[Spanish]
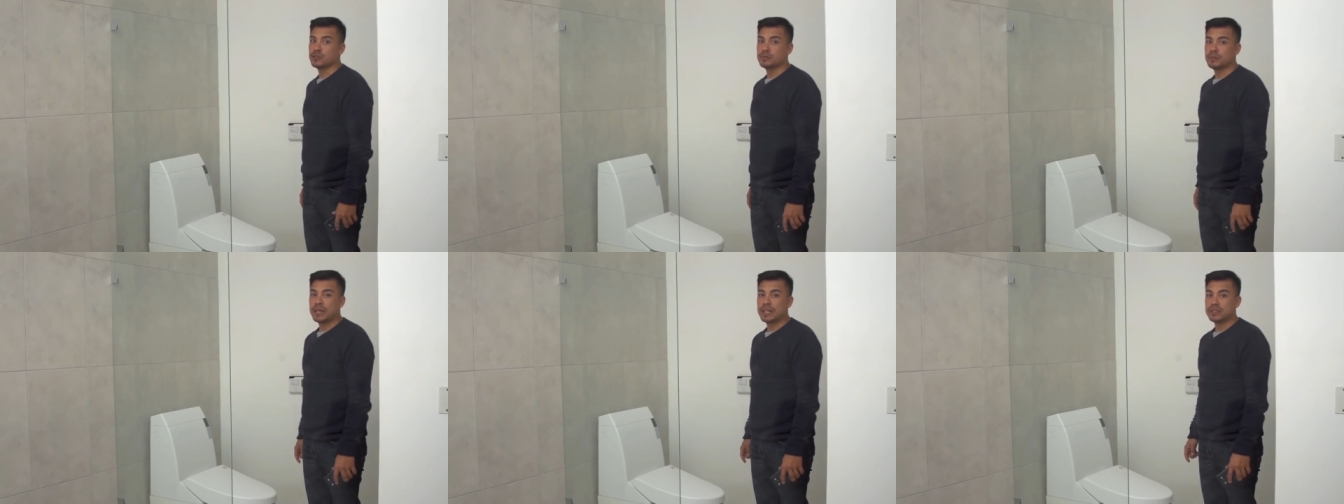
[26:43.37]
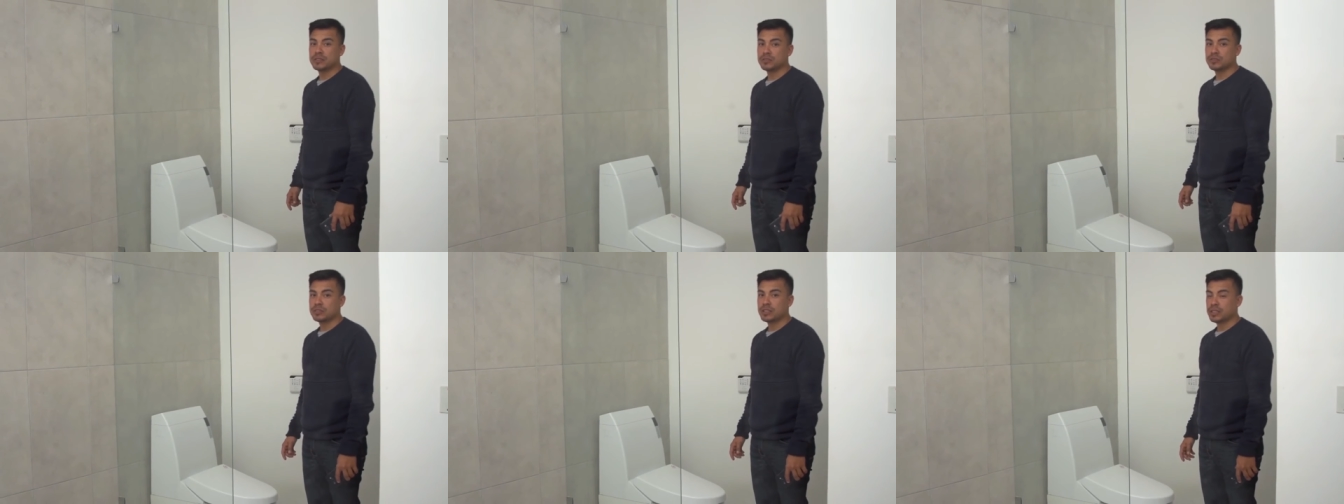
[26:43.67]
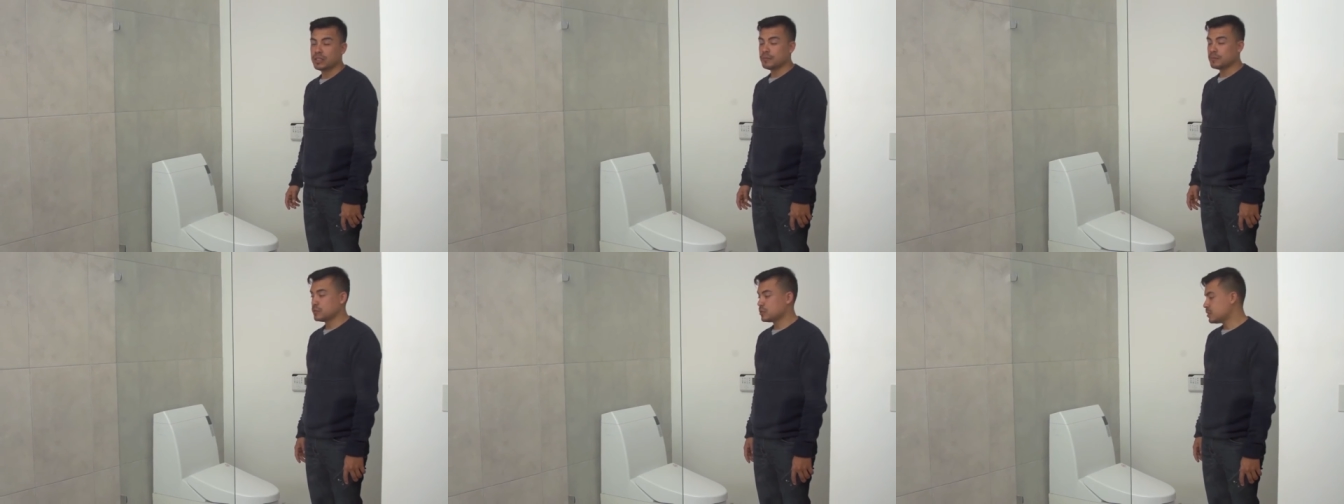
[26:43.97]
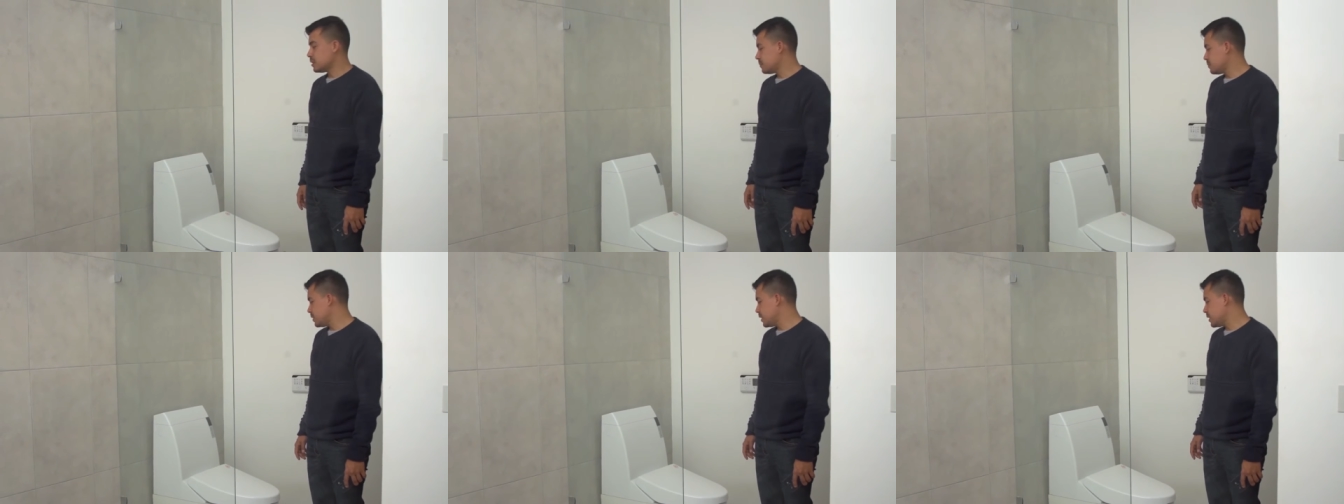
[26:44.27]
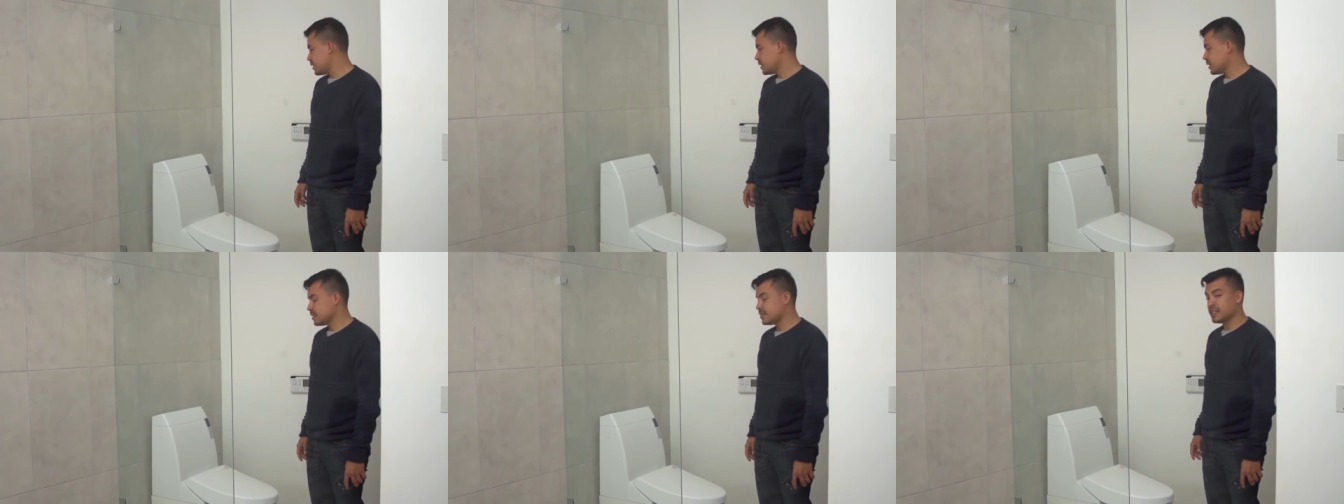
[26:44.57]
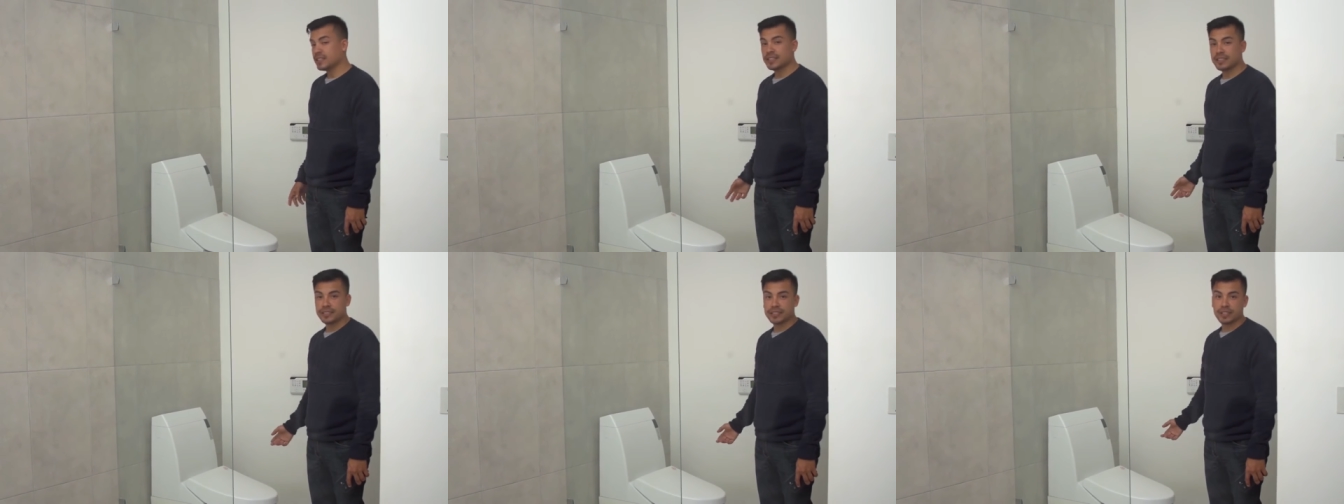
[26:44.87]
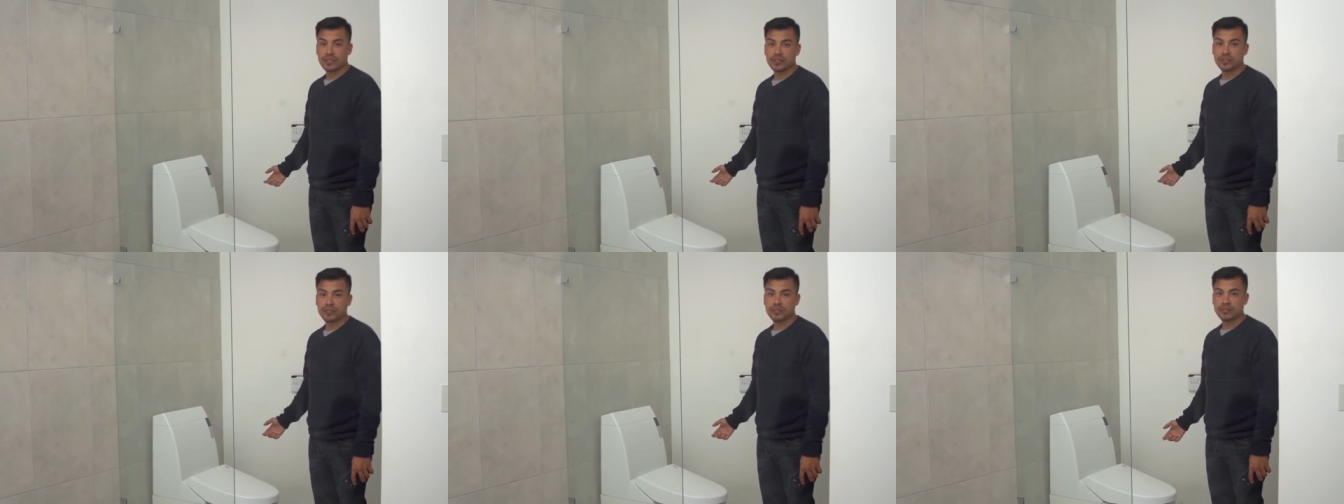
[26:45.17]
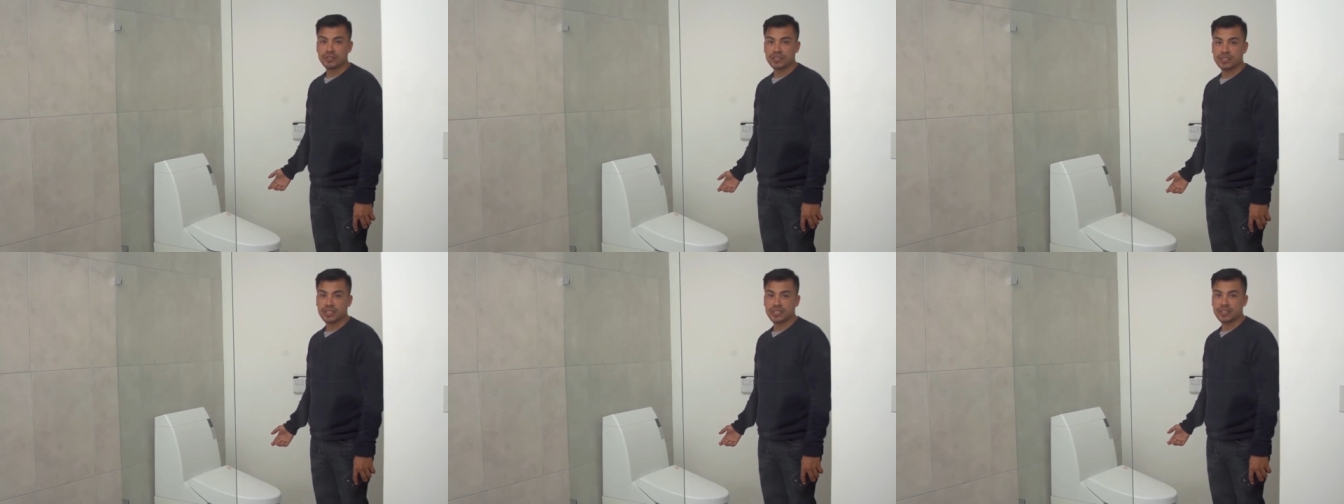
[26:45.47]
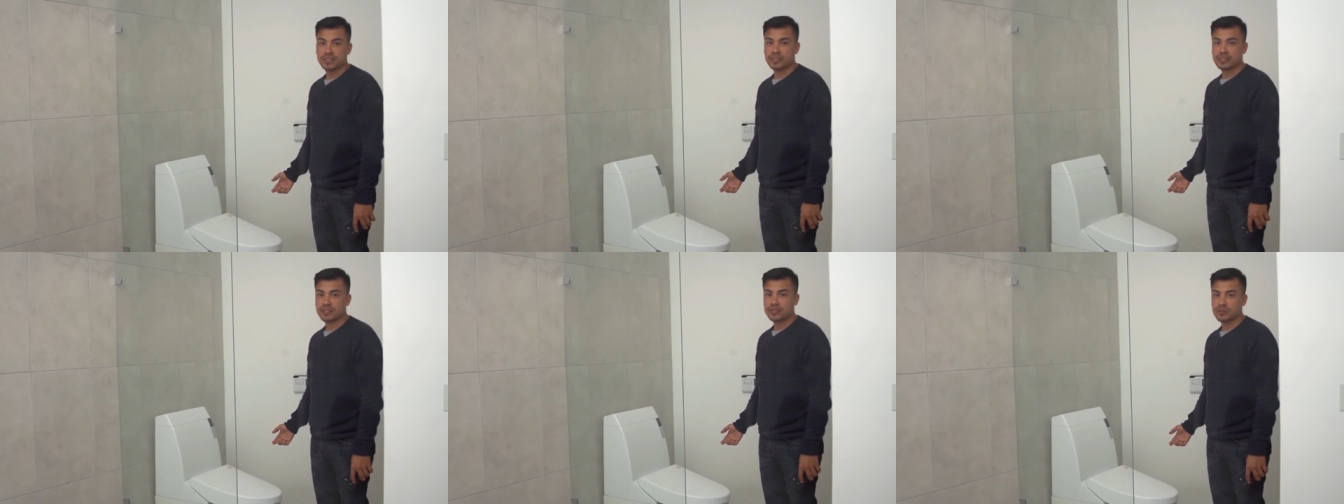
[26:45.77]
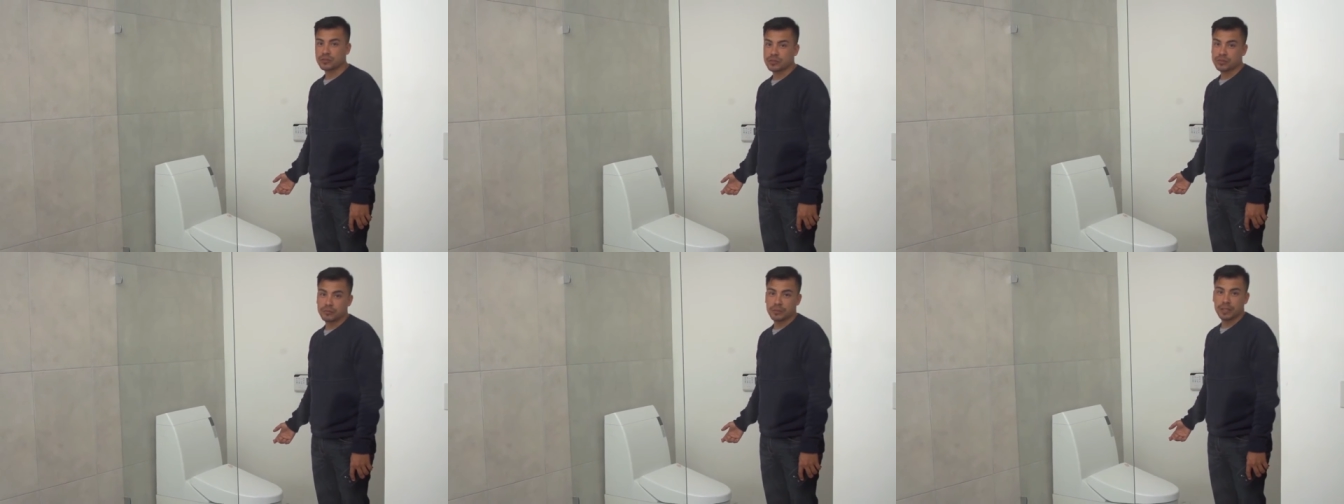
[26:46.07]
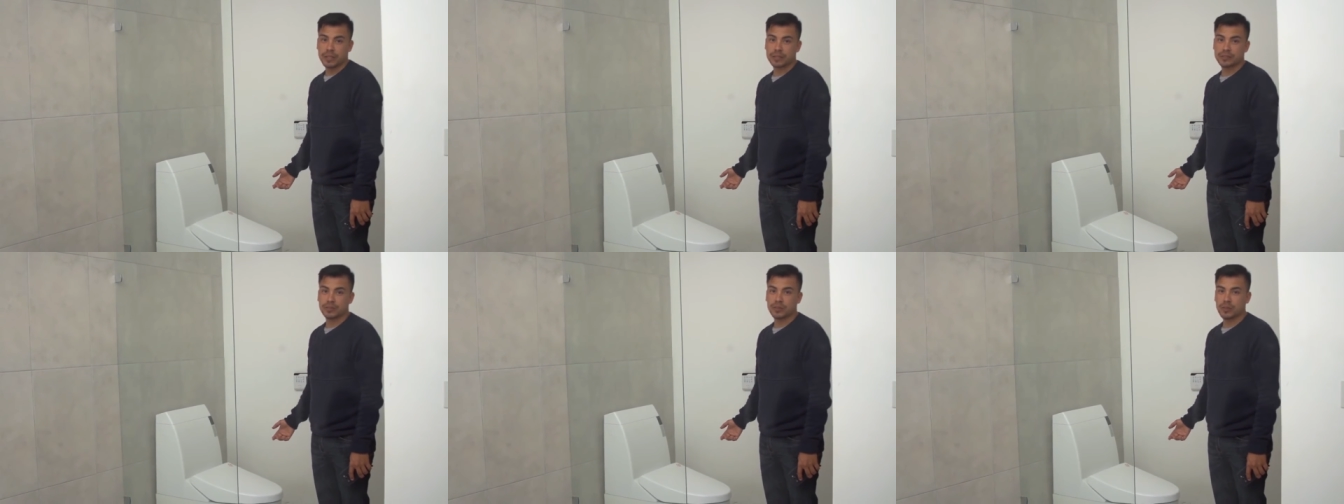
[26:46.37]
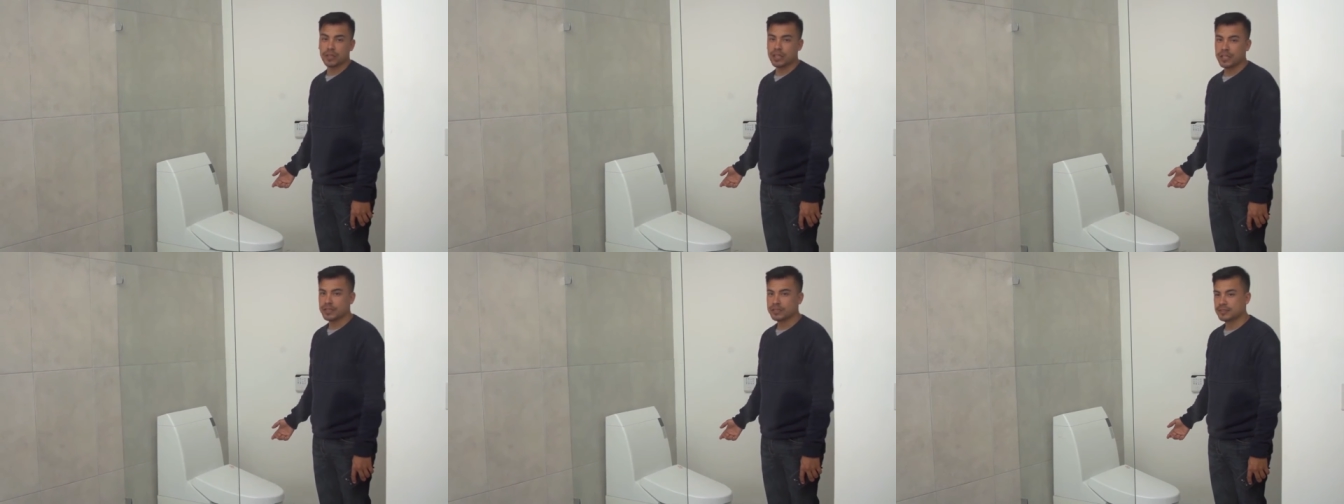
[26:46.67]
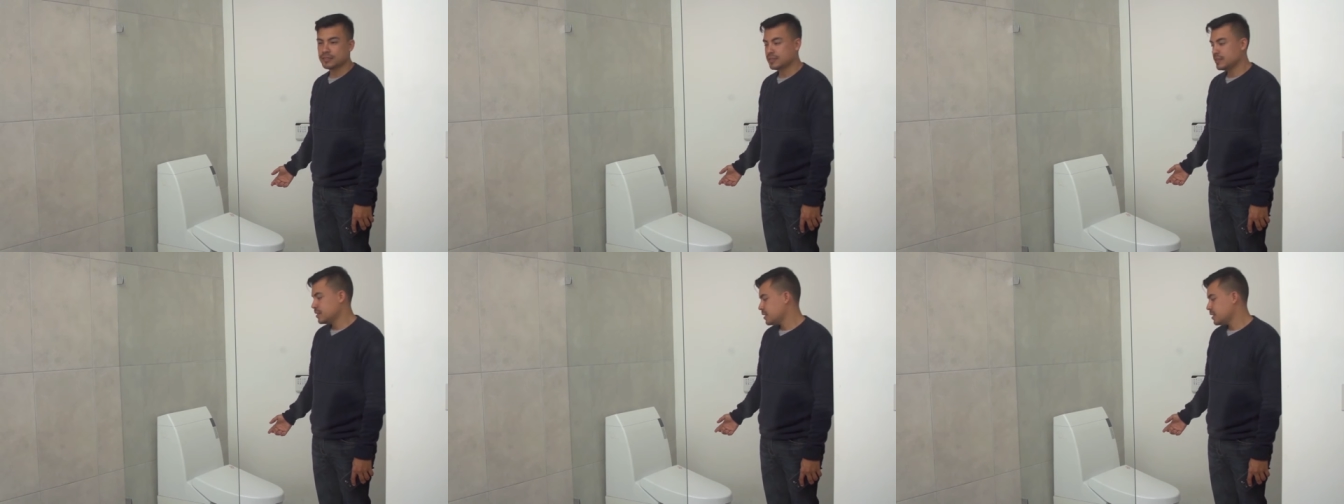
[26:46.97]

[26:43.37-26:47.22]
los baños tenemos también sanitarios eficientes o Smart Toilet,